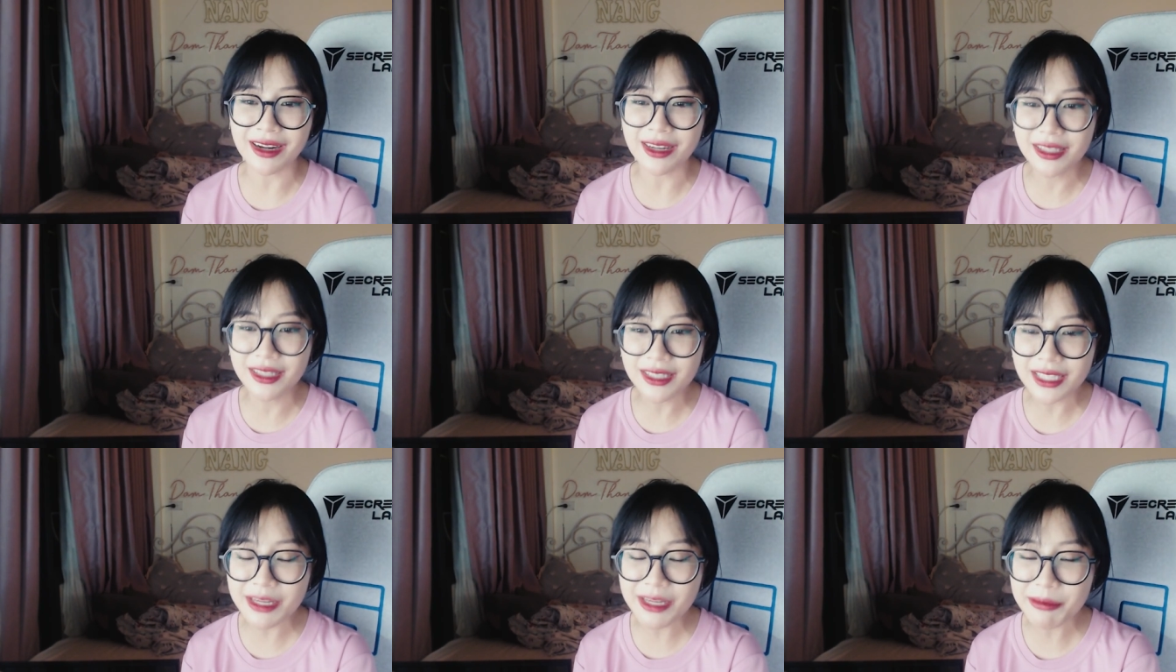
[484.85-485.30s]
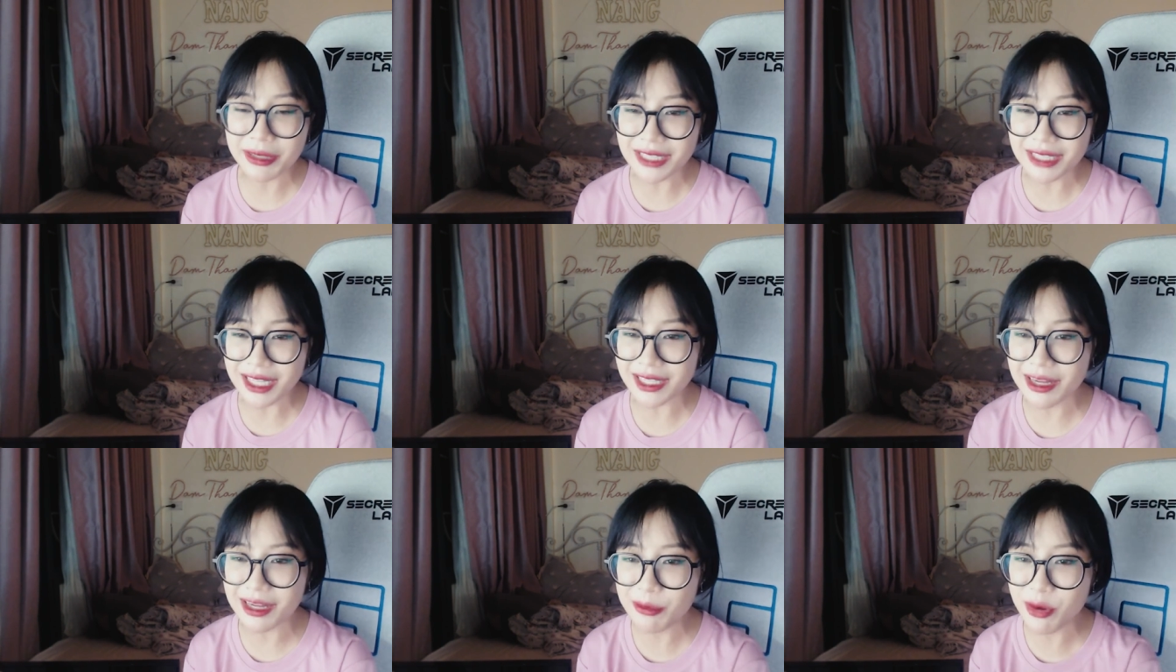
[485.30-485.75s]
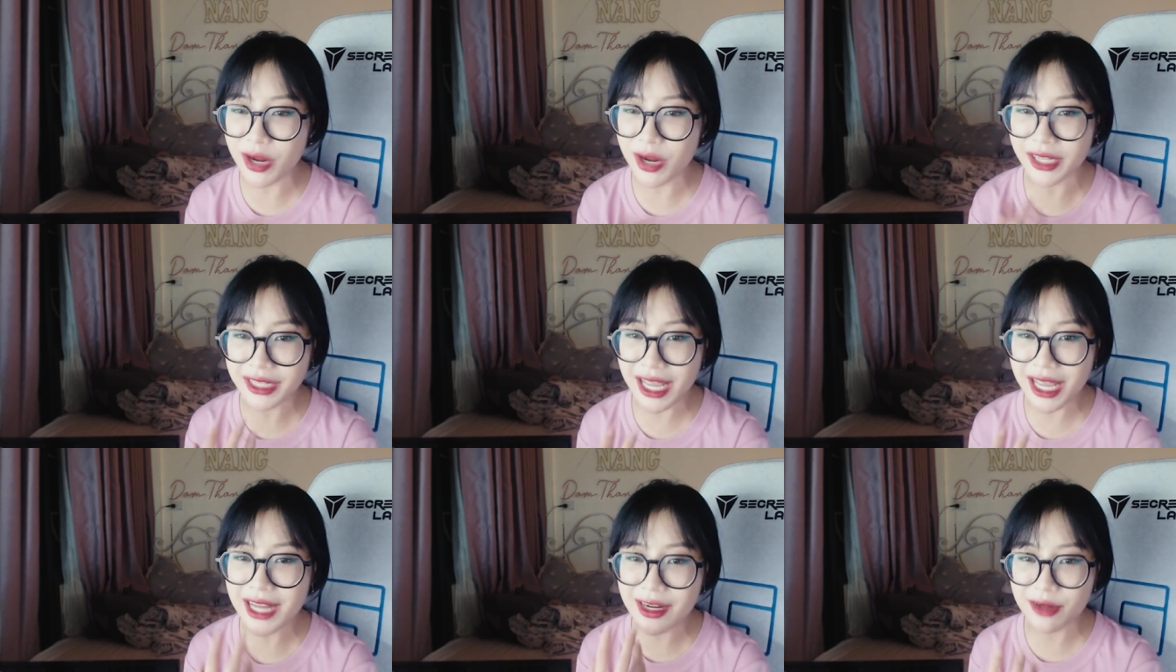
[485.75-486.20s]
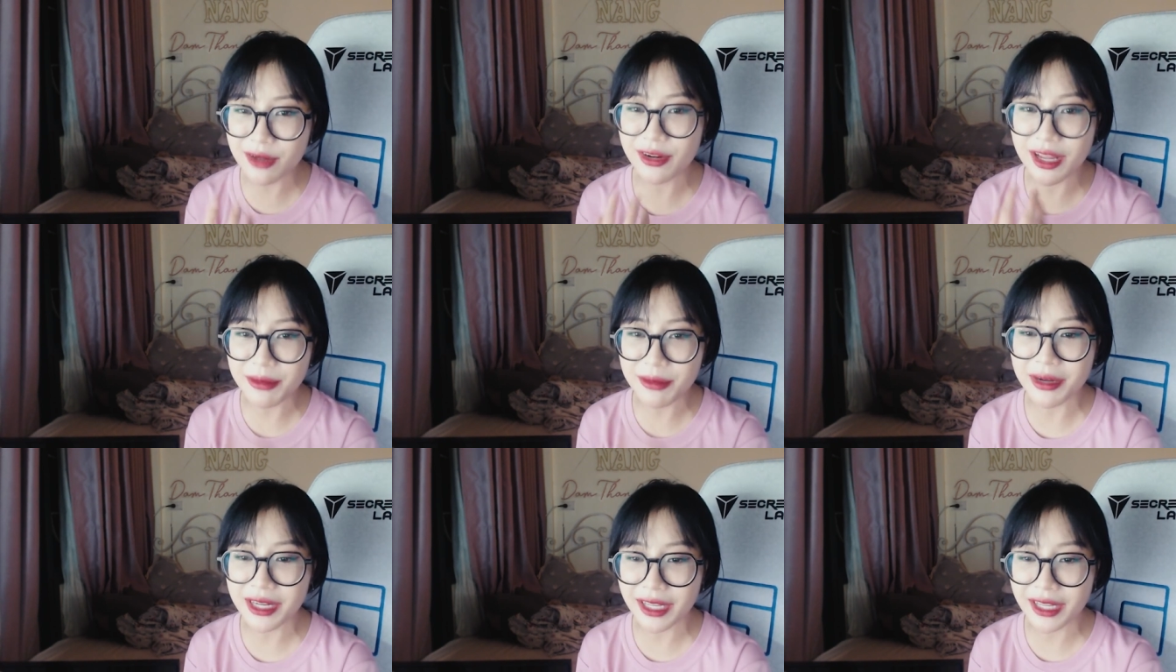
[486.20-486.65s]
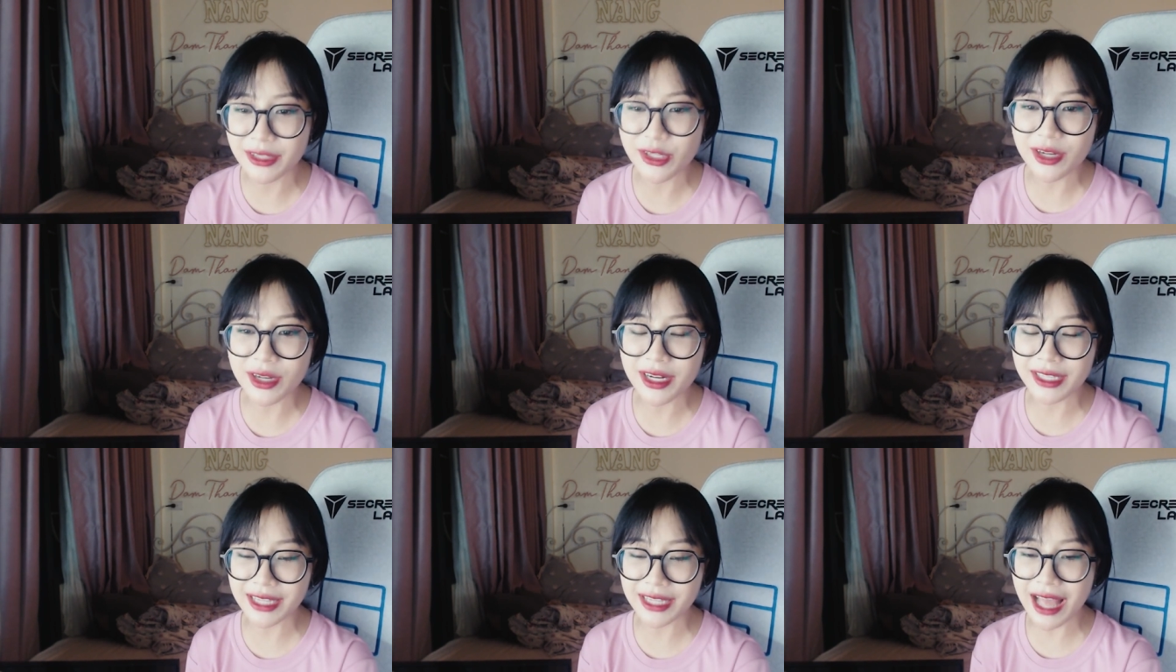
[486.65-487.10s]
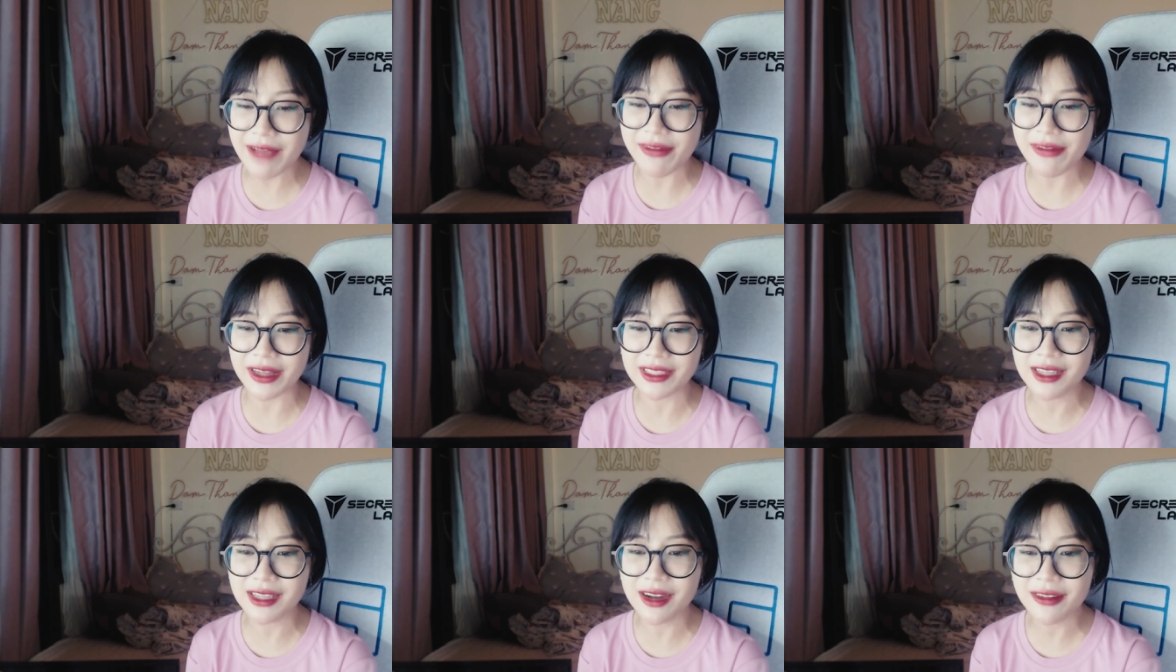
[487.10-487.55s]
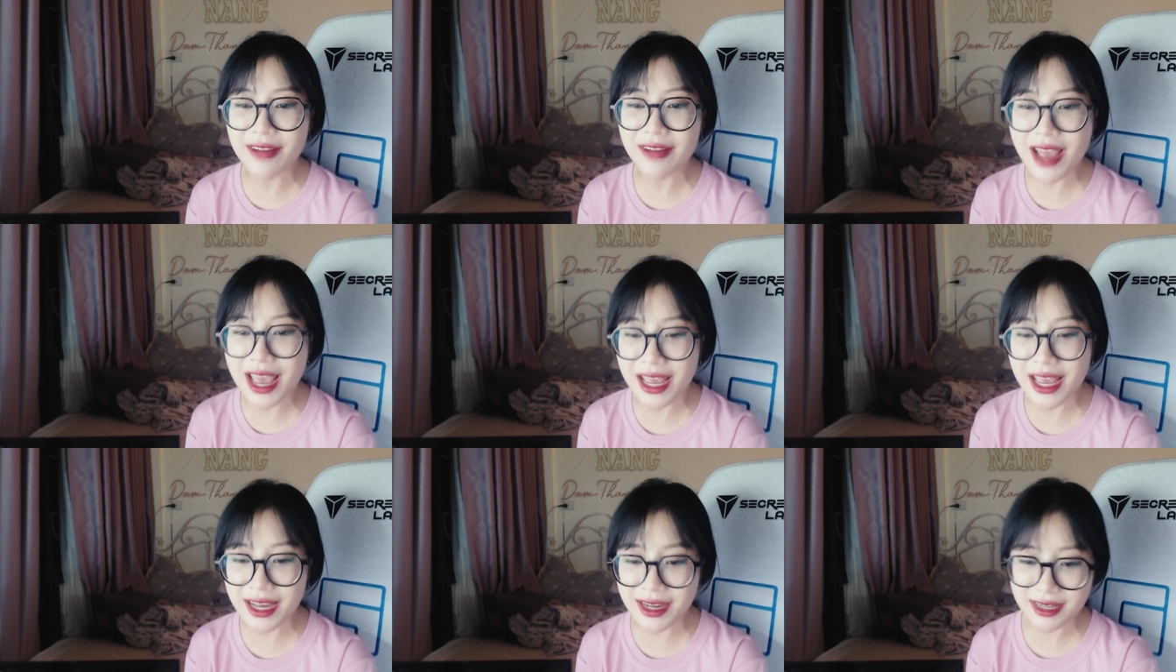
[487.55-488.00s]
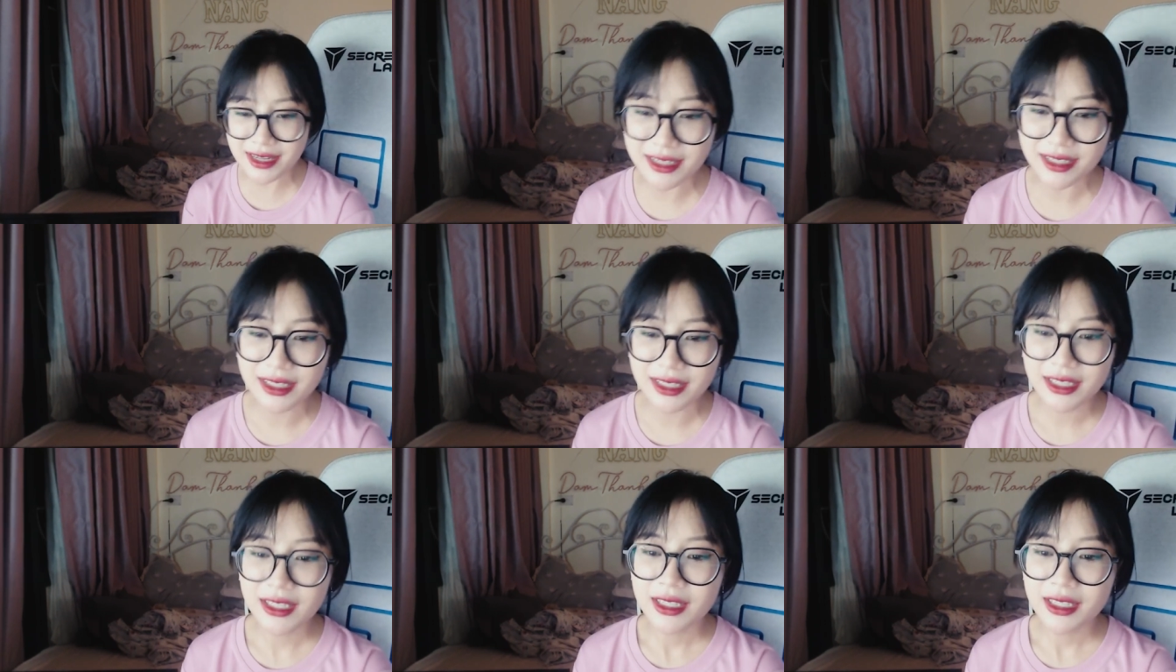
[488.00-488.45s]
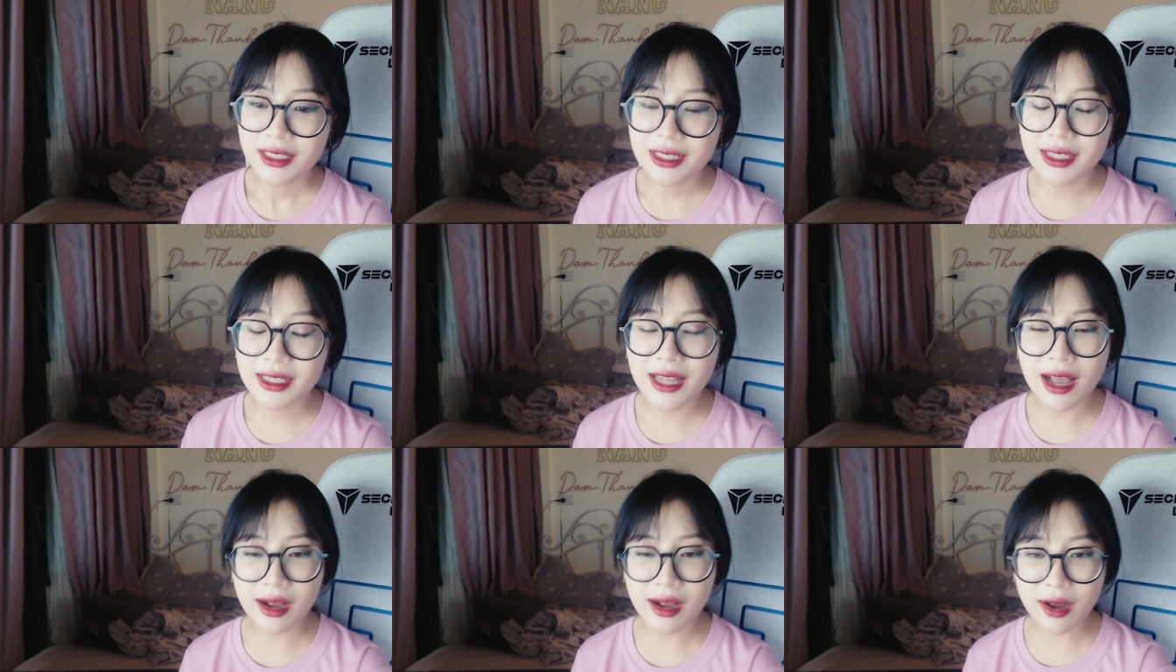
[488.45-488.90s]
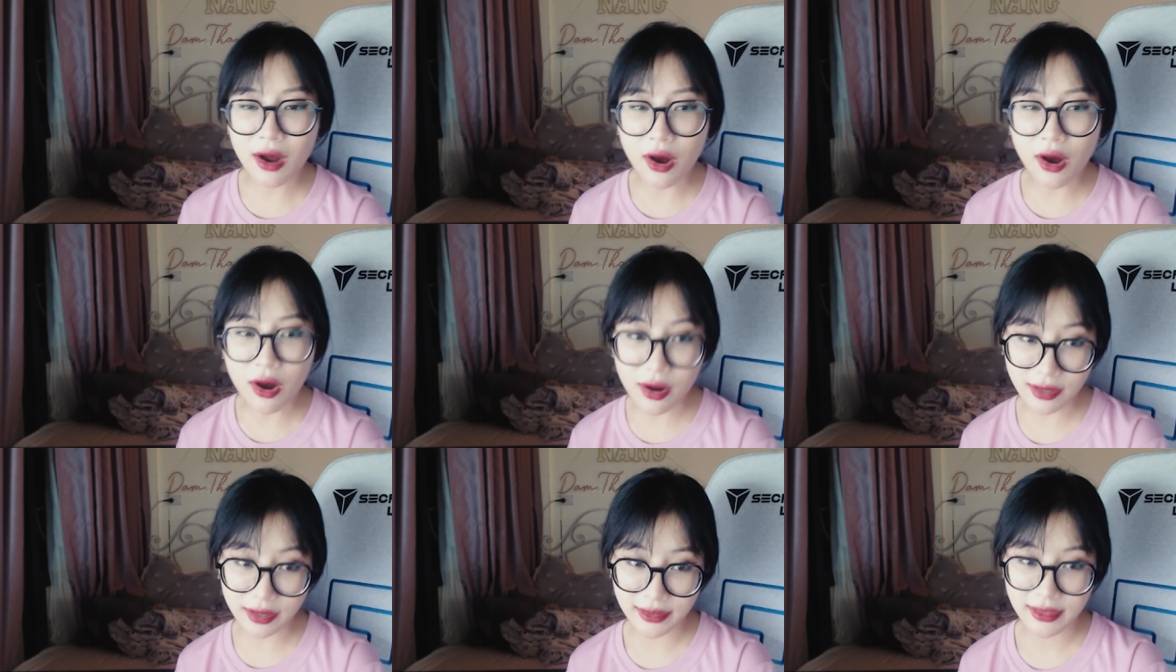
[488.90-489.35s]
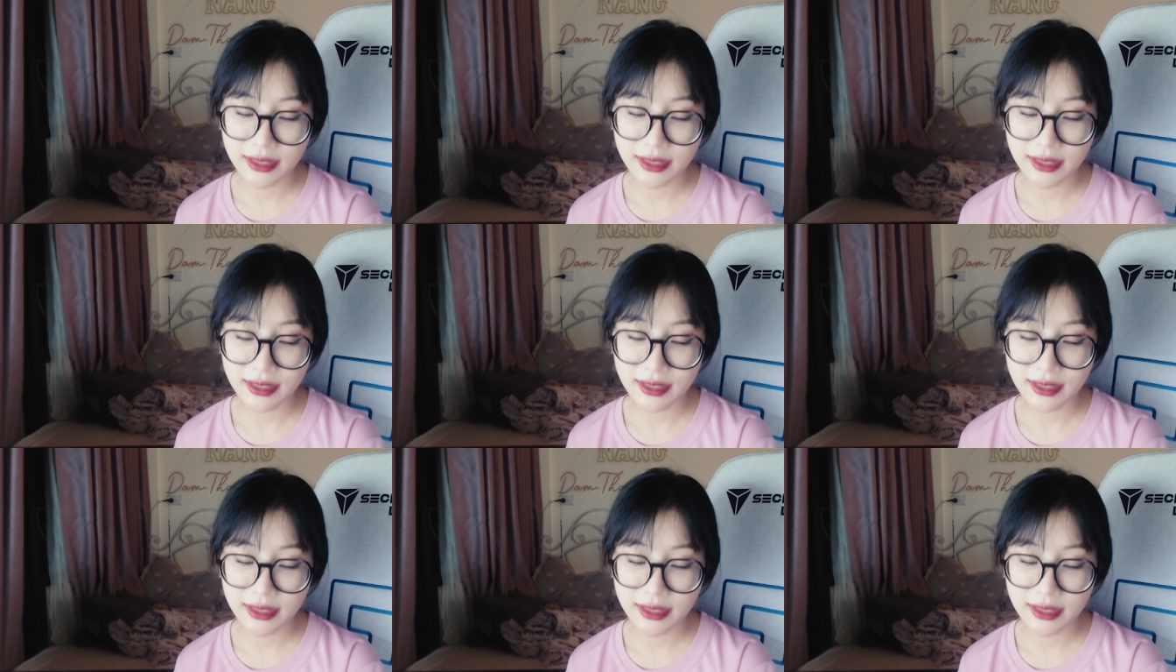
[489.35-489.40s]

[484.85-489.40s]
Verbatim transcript: ứng khi mà nhắc đến một cái tên nào đấy mà khiến cho người ta phải nhớ về á thì là có